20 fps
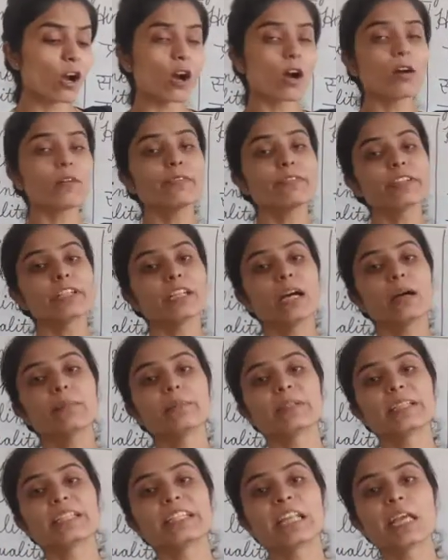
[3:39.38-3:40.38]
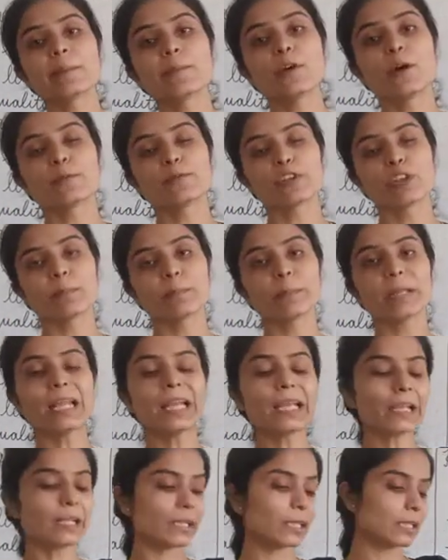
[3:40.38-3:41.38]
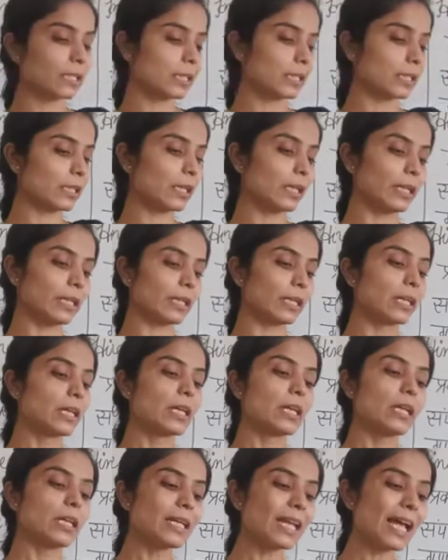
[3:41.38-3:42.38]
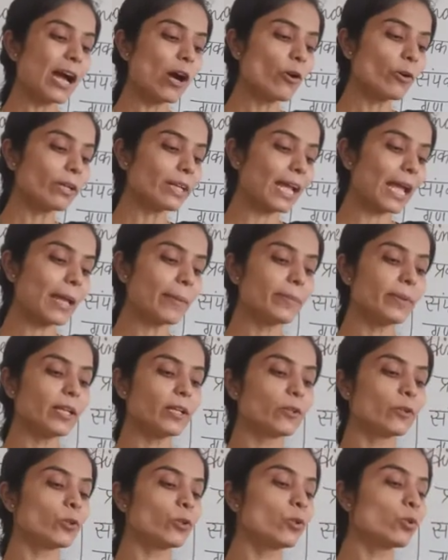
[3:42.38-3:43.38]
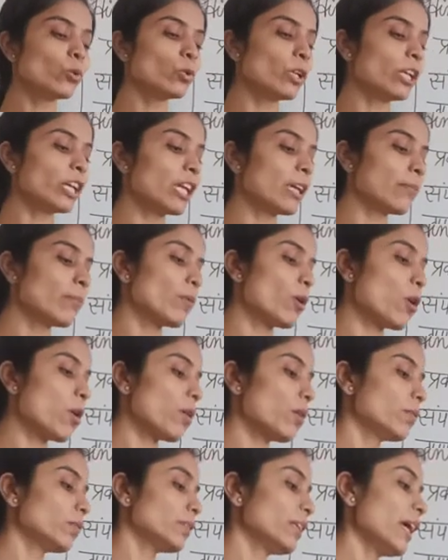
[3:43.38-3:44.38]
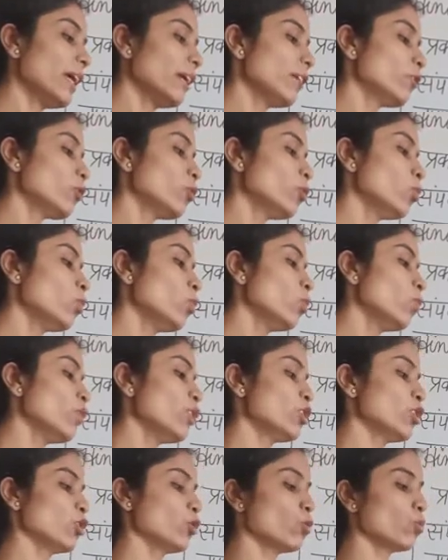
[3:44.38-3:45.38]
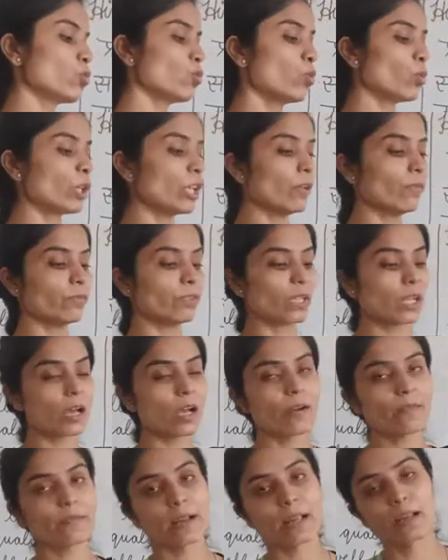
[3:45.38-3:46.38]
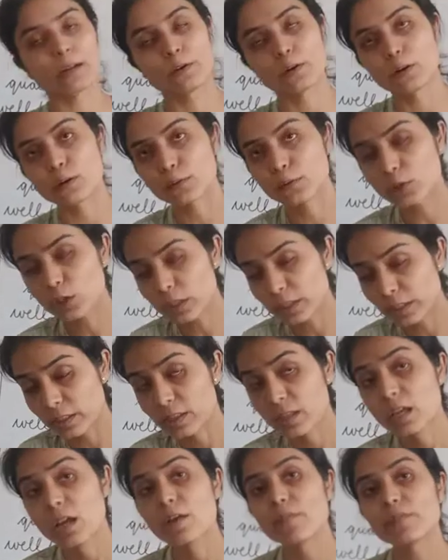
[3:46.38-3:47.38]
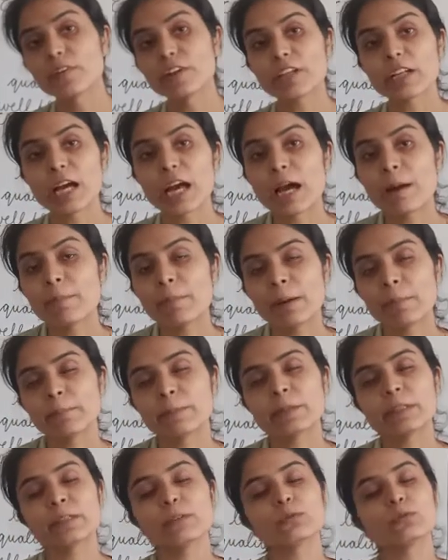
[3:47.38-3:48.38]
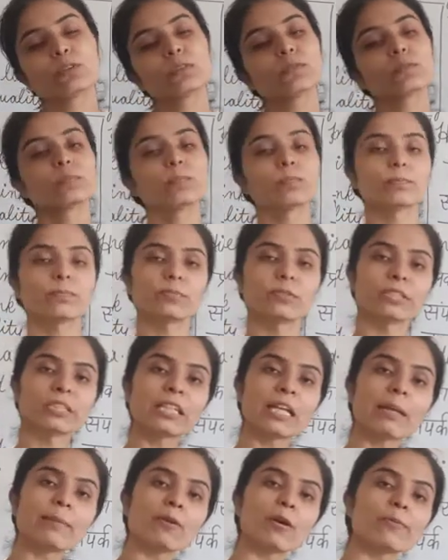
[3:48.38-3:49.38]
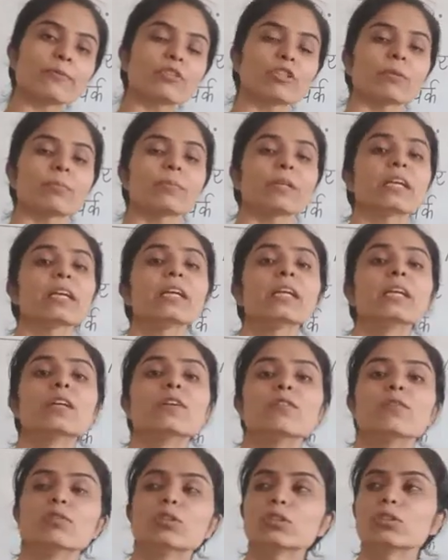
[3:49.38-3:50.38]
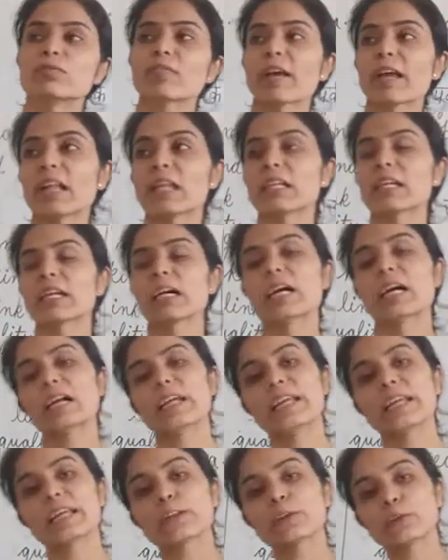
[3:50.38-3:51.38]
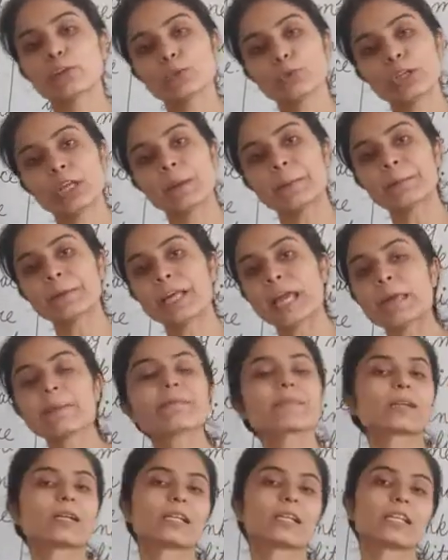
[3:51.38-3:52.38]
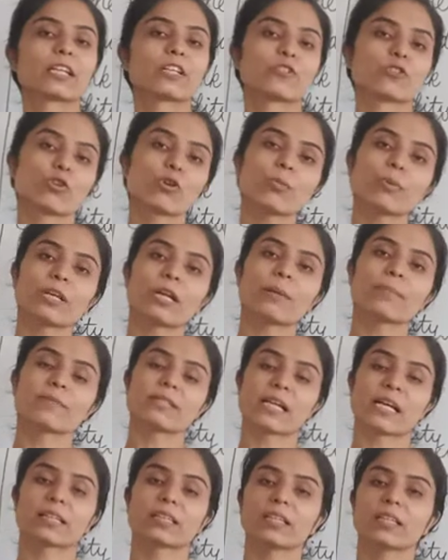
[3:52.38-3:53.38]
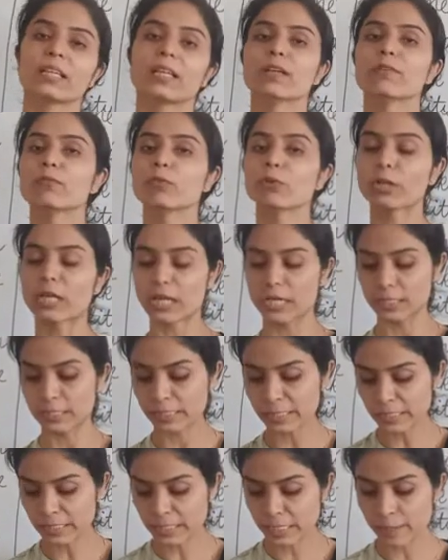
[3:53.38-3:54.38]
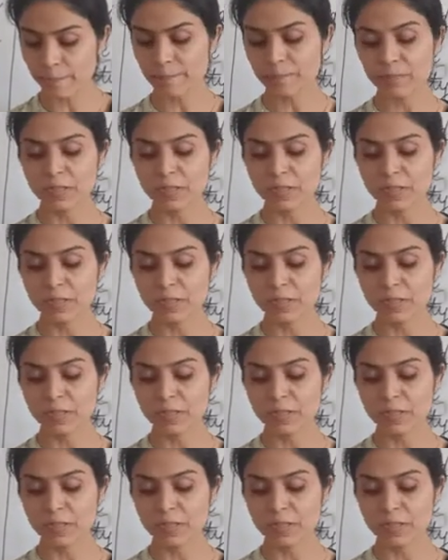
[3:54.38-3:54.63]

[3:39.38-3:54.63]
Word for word: और फिर हम रीनेम ऑप्शन पे क्लिक करेंगे नाउ टाइप द न्यू नेम दैट यू विश टू गिव द फाइल और फोल्डर फिर हम अपने उस रीनेम ऑप्शन में उस फाइल का एक न्यू नेम टाइप करके जो भी हम चाहते हैं वो डाल देंगे